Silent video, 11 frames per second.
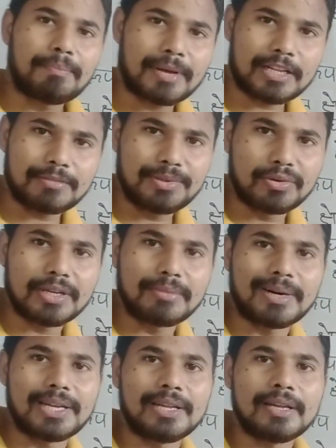परत भी हो गई
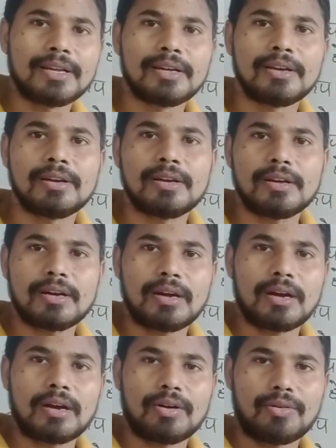हमारी
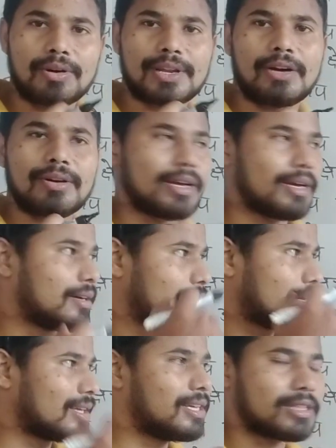और क्या हो गया
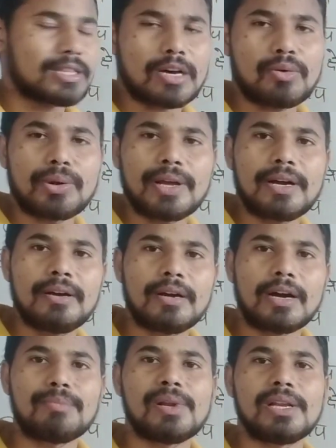रेखी तार हो गया
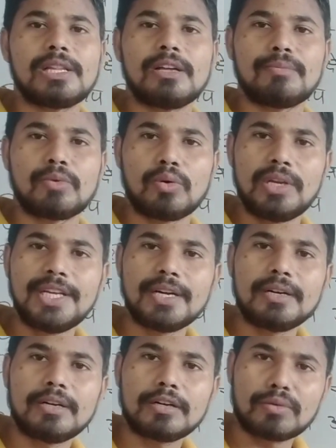अब ले लेते हैं हम गोलीय
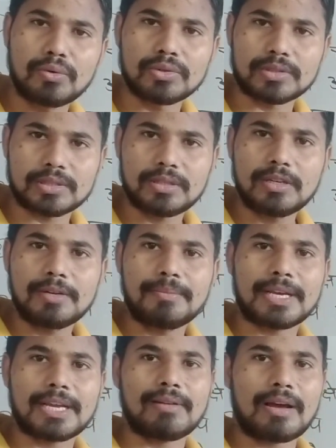कोष
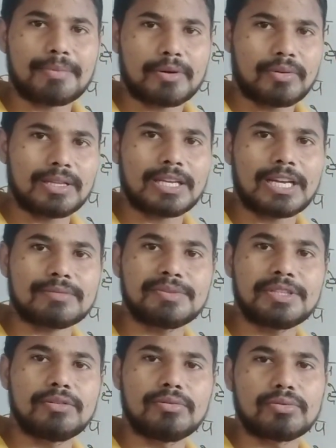मैं केवल आपको ट्वेल्थ क्लास में
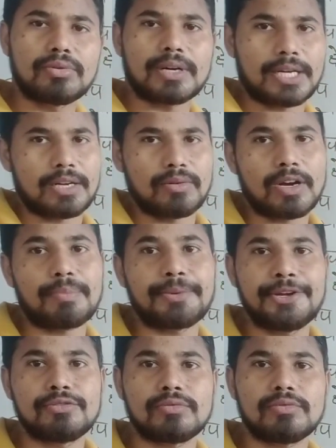दी हुई उनको करा रहा हूँ आप
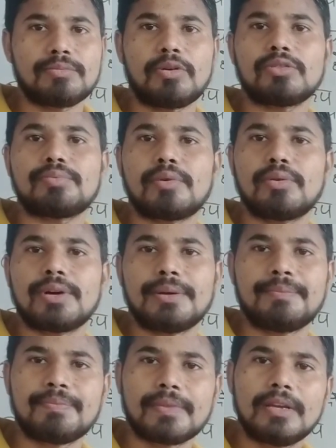ग्रेजुएशन हो तो बहुत पढ़ोगे
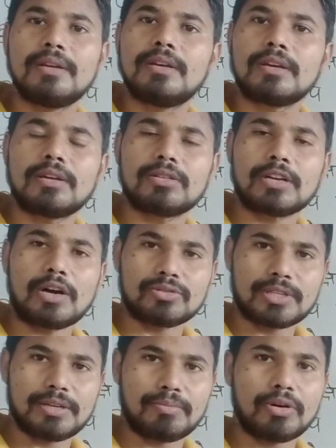ग्रेजुएशन
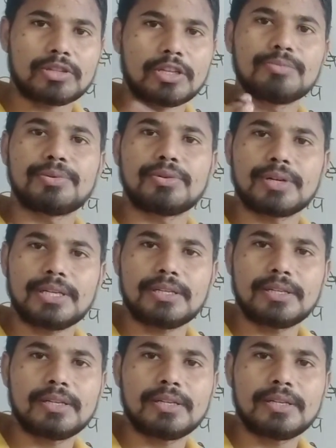गाउस के बहुत अनुप्रयोग है